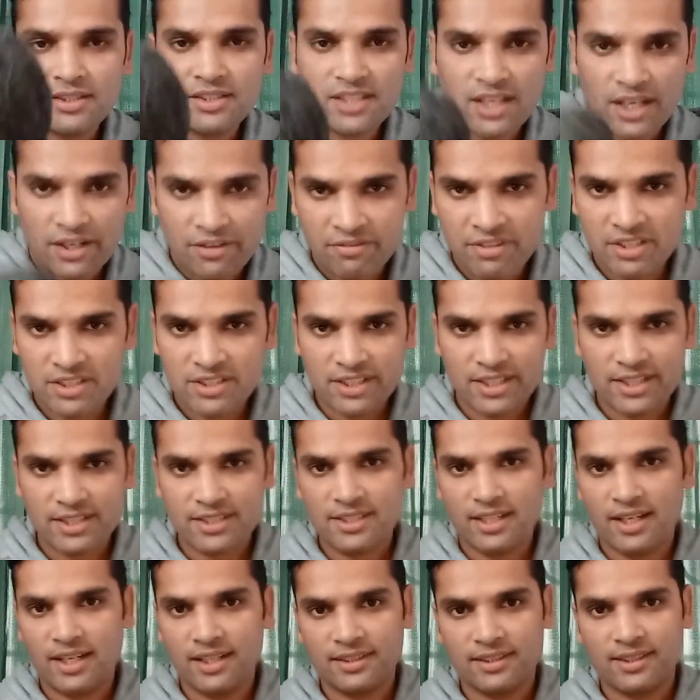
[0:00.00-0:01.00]
सैंडविच के
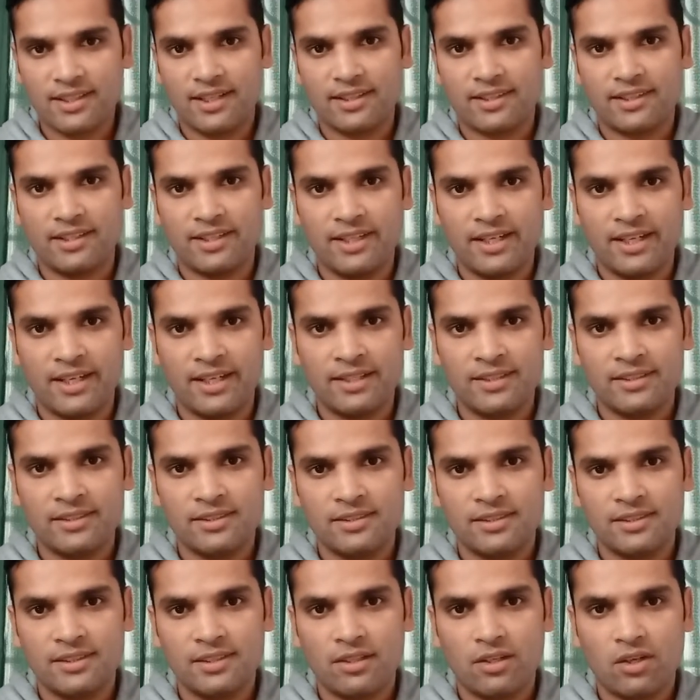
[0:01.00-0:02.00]
साथ खाते हैं
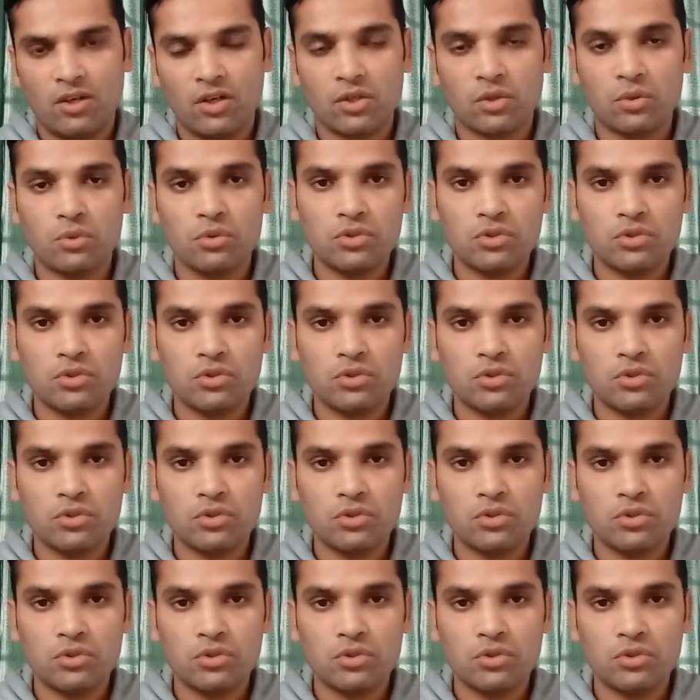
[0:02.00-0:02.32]
और